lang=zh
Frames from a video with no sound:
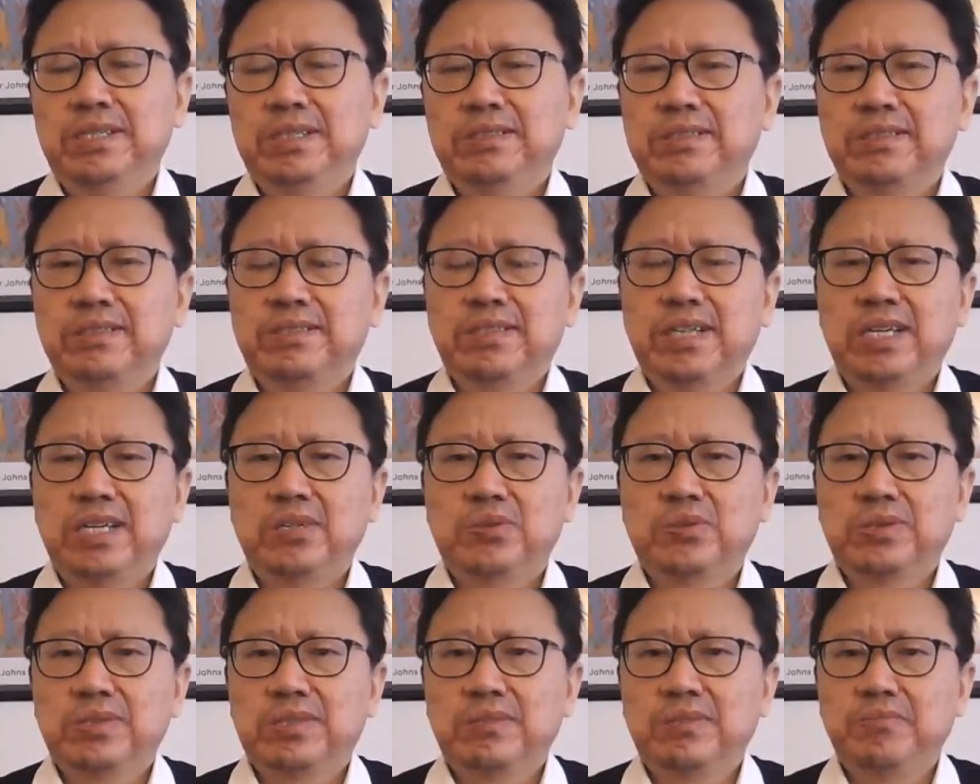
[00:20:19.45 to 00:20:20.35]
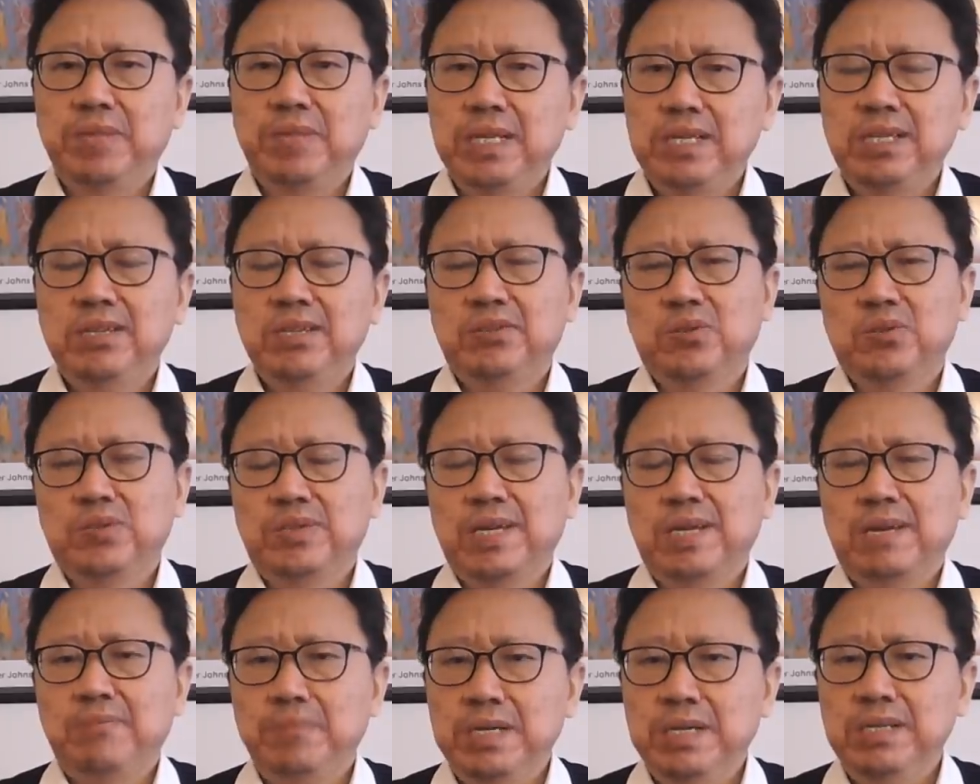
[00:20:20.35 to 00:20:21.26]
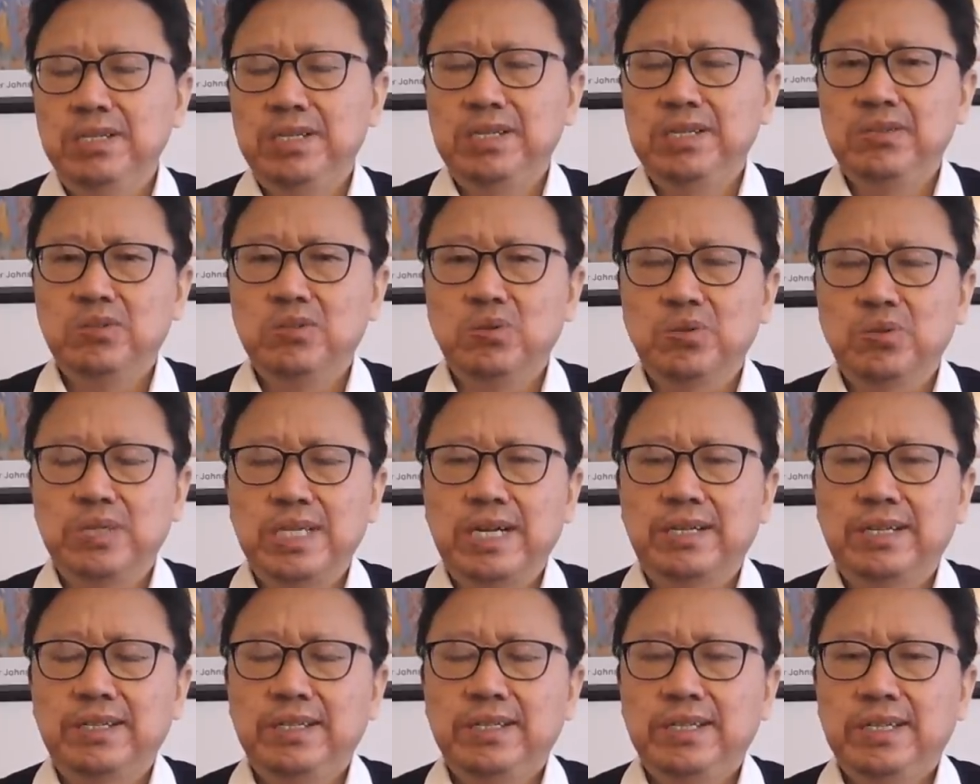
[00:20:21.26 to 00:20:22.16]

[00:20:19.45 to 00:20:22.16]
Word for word: 这是可以说是民意所在、民心所向。